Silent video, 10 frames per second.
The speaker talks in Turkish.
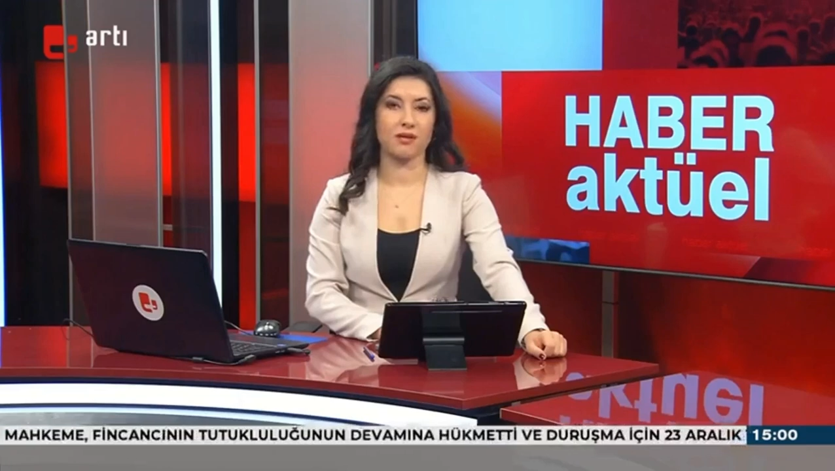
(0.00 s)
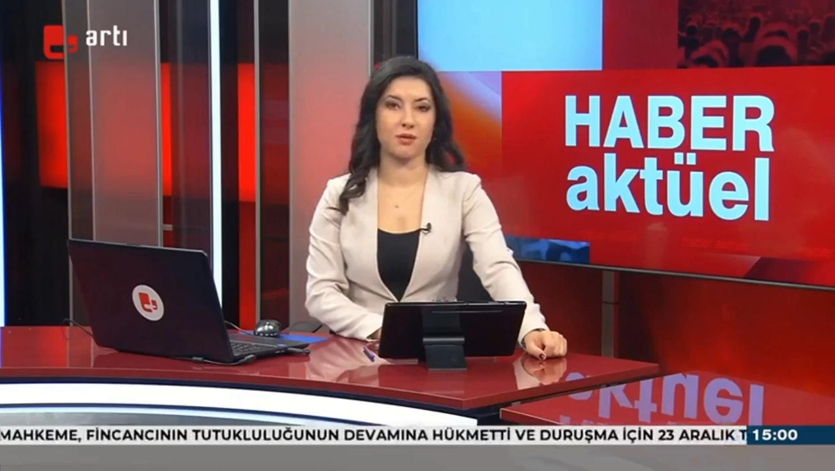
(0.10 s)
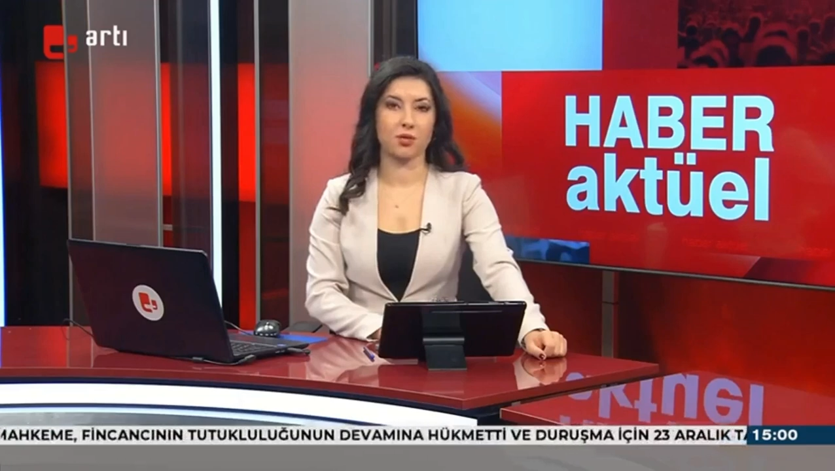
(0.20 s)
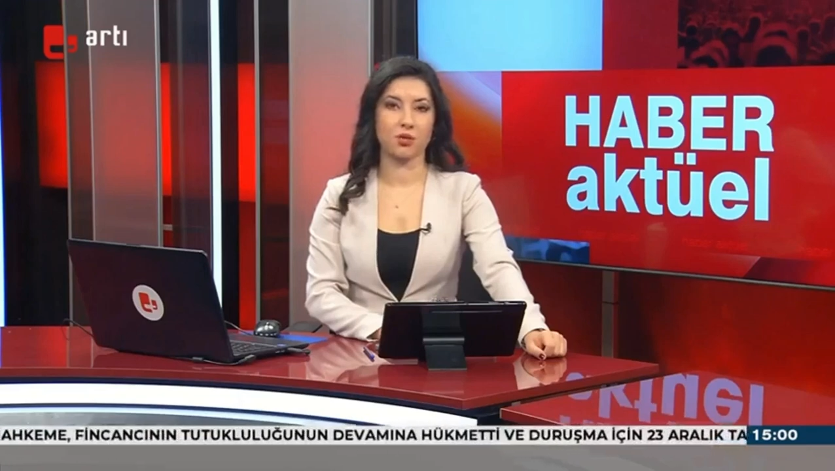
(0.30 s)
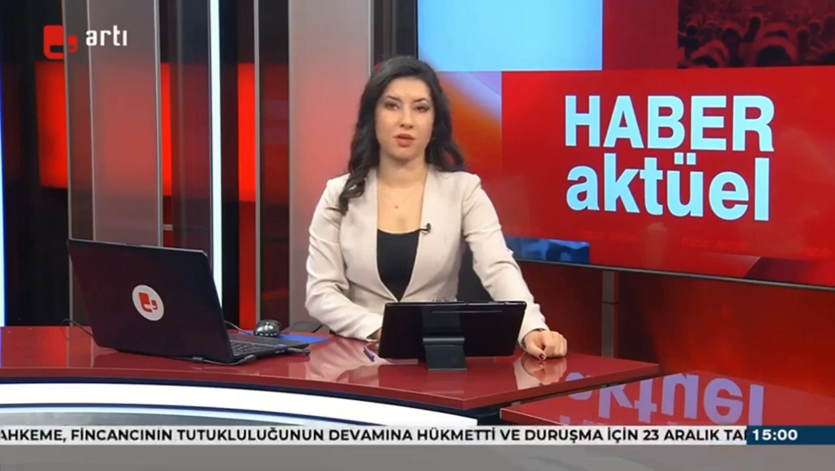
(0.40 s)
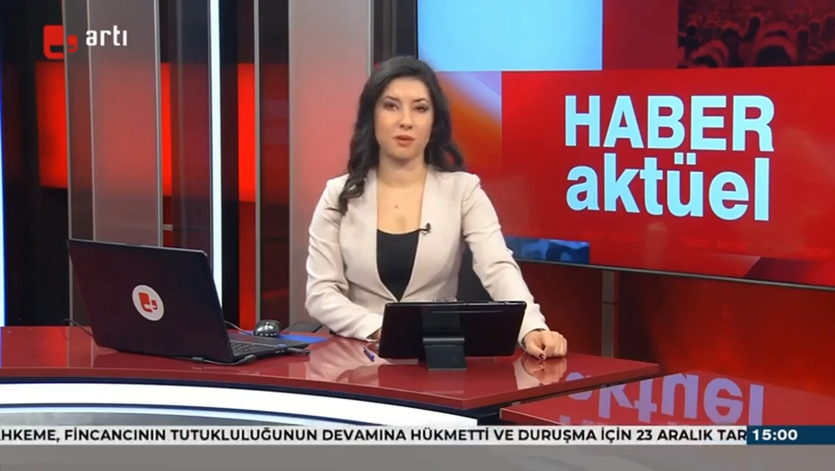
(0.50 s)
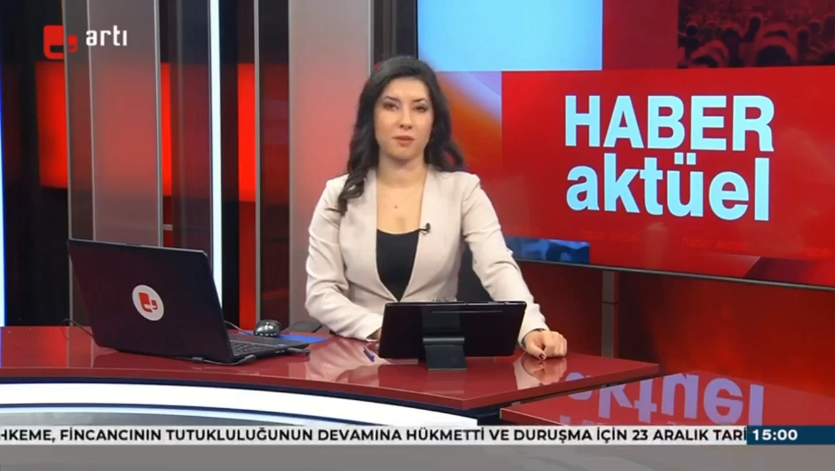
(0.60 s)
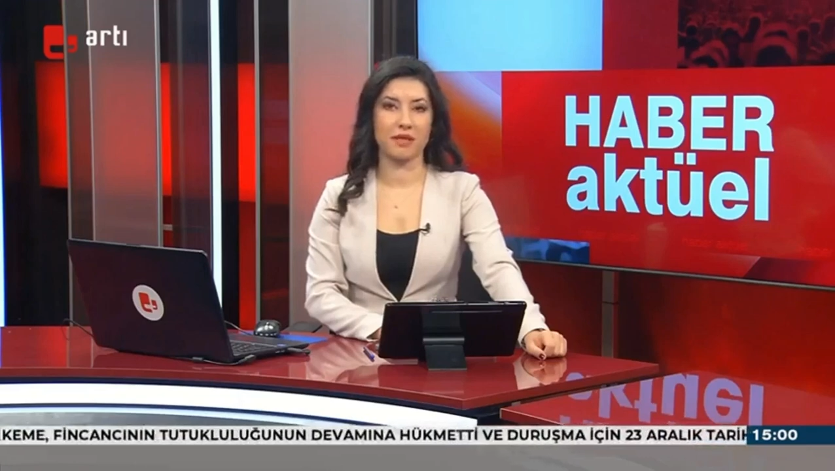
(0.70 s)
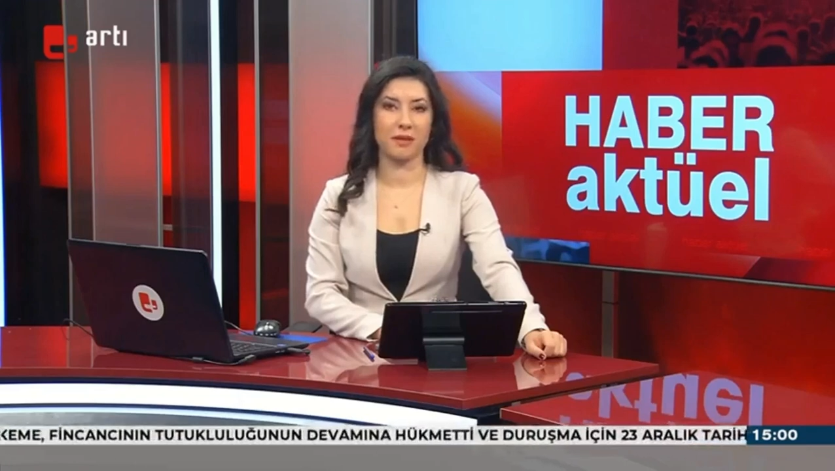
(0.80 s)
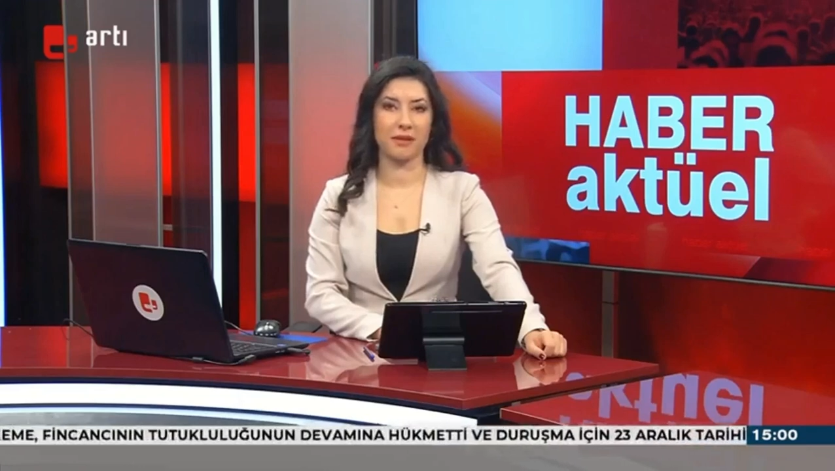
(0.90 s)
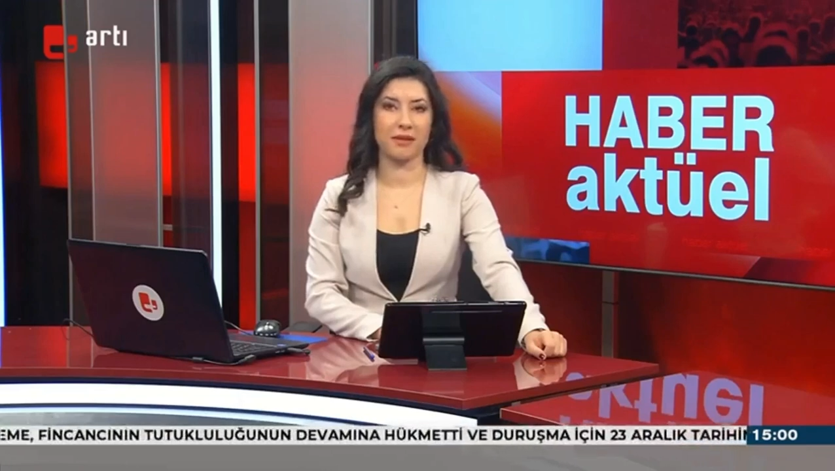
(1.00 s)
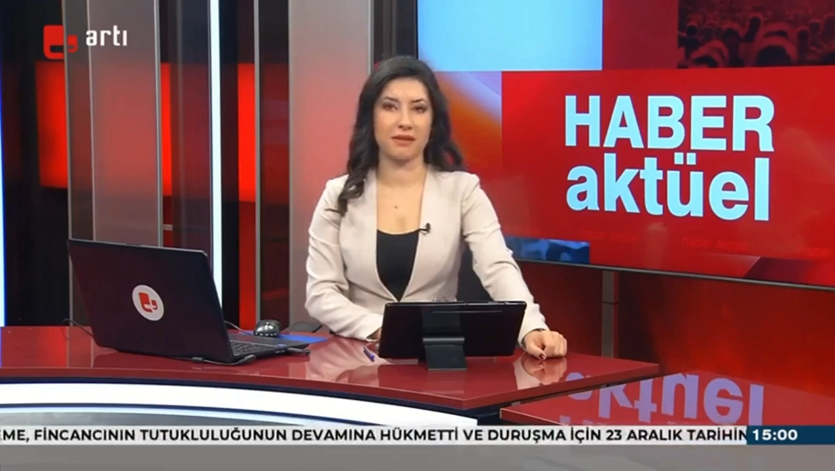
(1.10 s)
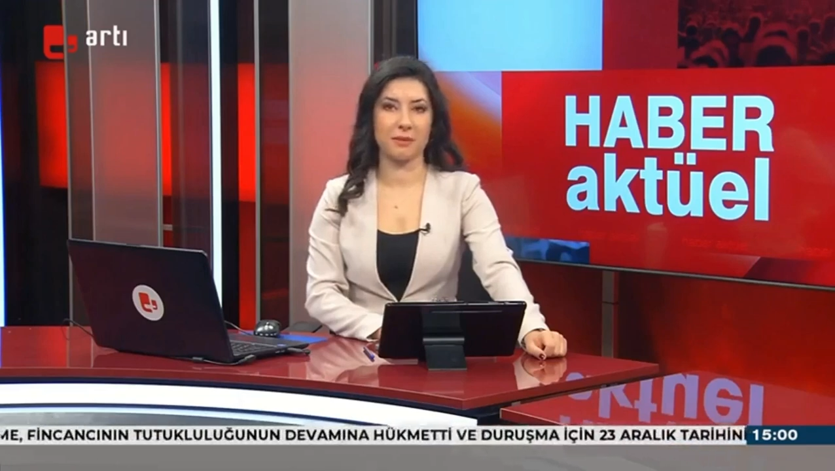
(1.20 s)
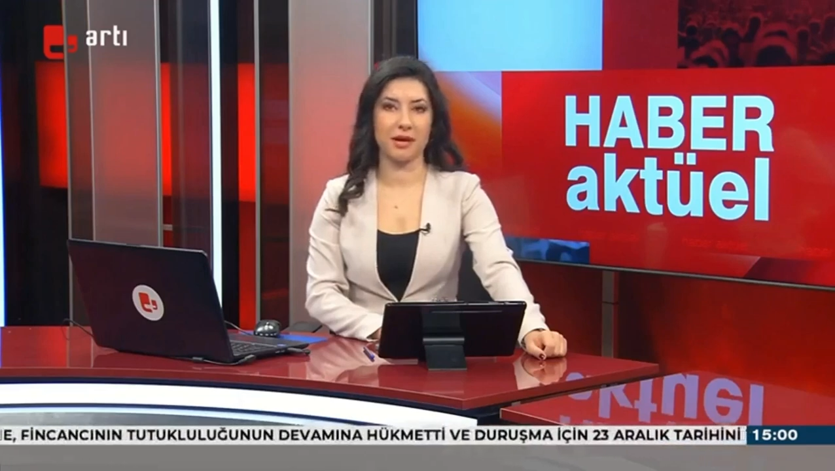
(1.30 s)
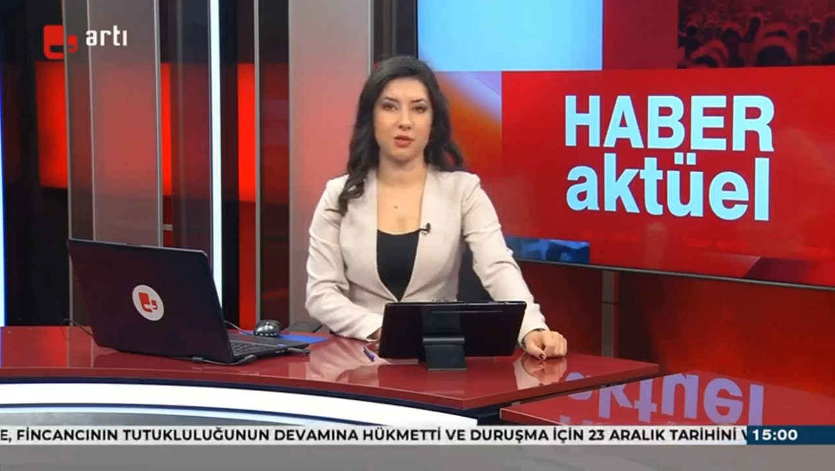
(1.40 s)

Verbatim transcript: Türk Tabipleri Birliği